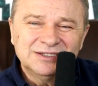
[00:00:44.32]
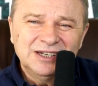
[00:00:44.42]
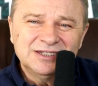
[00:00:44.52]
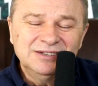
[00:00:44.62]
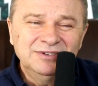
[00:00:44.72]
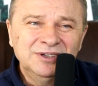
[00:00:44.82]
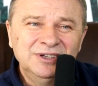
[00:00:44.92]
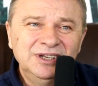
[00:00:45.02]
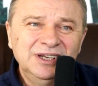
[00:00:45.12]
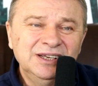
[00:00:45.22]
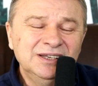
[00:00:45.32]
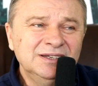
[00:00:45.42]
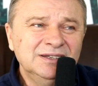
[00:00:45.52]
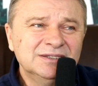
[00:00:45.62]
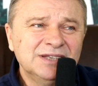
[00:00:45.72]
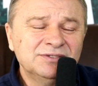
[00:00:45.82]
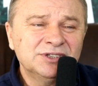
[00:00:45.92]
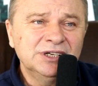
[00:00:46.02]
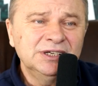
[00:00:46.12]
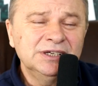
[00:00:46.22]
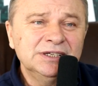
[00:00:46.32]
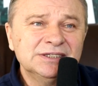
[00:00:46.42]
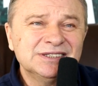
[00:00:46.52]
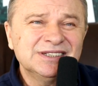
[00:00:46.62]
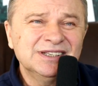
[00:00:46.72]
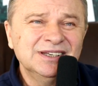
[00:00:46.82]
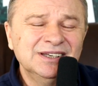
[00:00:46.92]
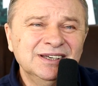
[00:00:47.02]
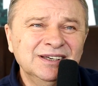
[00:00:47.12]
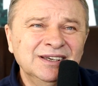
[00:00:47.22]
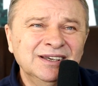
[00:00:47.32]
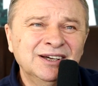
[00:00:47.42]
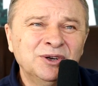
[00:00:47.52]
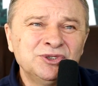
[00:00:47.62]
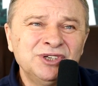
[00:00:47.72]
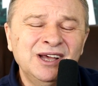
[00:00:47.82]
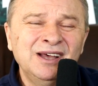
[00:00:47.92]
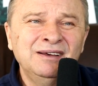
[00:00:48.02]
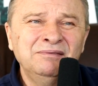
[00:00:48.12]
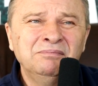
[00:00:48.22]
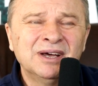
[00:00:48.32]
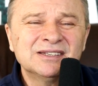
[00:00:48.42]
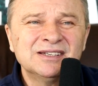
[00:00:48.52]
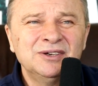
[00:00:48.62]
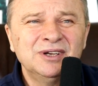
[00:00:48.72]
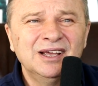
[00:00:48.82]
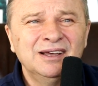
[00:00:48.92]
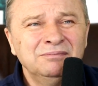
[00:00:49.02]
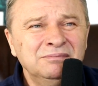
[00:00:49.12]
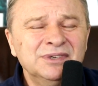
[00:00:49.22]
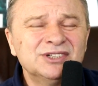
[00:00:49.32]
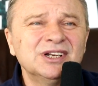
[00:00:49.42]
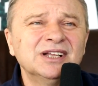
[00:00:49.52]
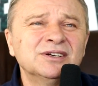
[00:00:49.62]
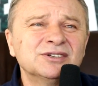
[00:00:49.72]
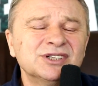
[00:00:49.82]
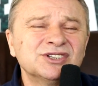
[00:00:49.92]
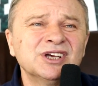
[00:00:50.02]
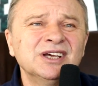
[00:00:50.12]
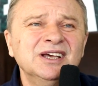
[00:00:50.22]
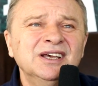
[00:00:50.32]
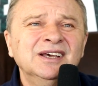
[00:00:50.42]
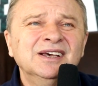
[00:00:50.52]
Chelsea w Londynie zawsze jest groźna. Barcelona myślę troszeczkę